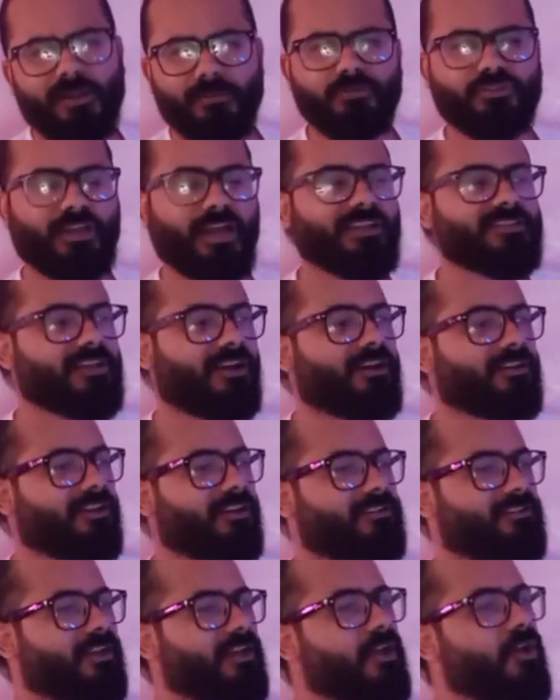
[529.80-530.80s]
وانا مش عايز
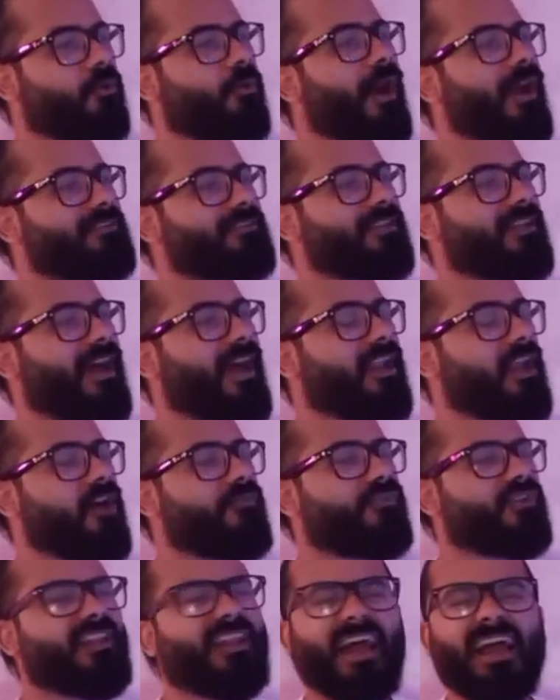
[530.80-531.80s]
اخلص وقت
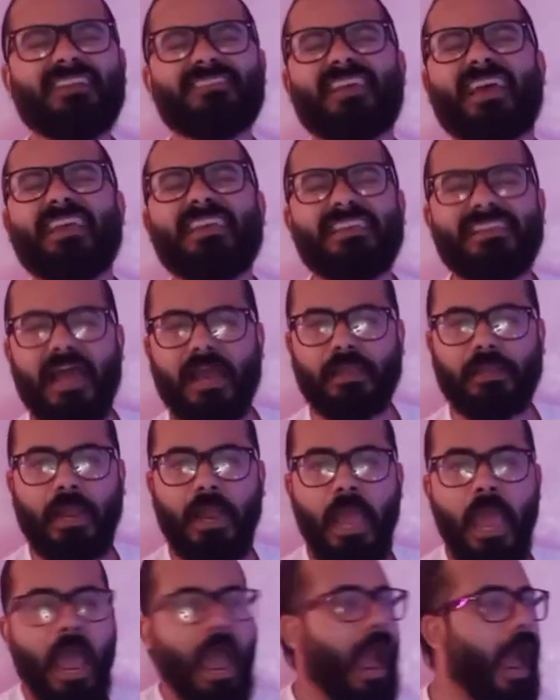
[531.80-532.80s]
الحلقه في كده انا عايز اهينك